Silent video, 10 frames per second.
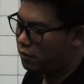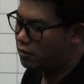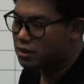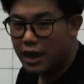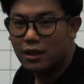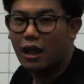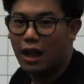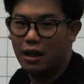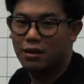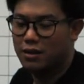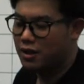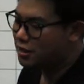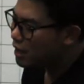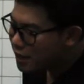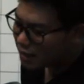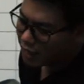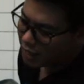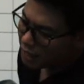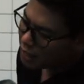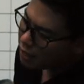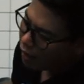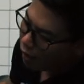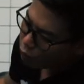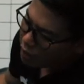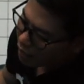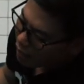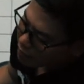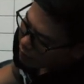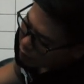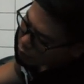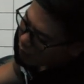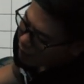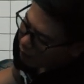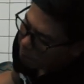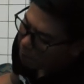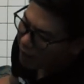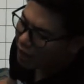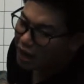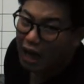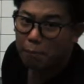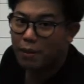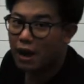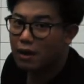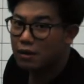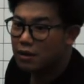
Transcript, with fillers: set lah jadi ini nih yang udah kelihatannya tuh kayak pengen nabrak